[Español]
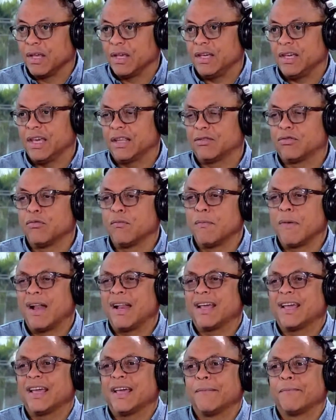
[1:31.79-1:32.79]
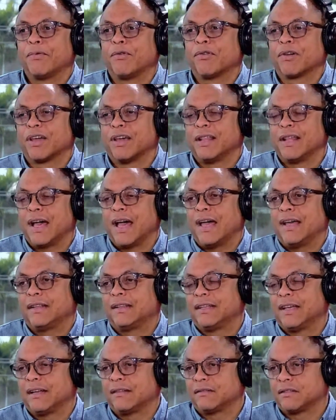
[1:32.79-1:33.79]
Y este es un mal ejemplo que da
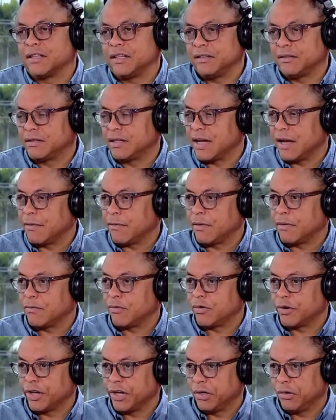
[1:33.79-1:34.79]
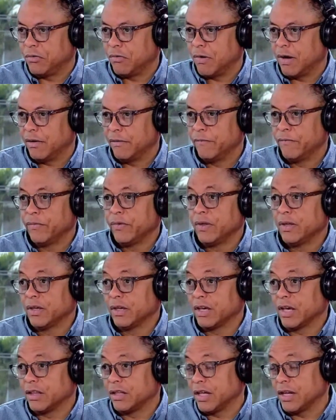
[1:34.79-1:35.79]
este artista boricua,
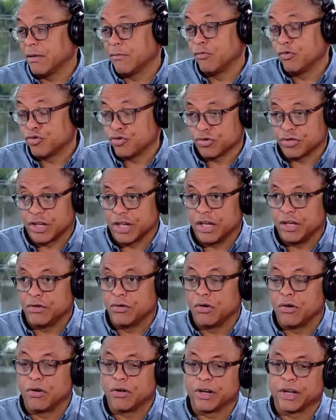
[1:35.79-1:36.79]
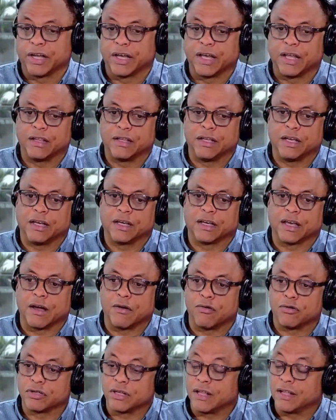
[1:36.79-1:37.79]
que tiene muchos seguidores, que,
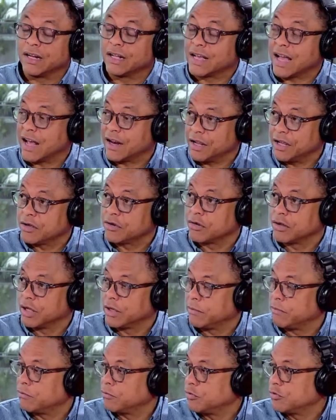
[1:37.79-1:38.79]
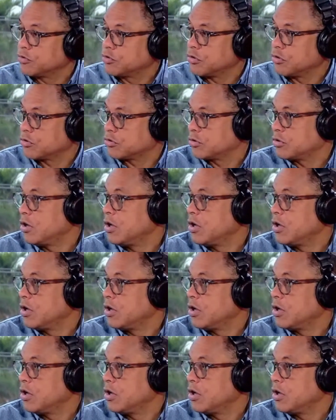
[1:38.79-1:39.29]
goza del cariño de muchos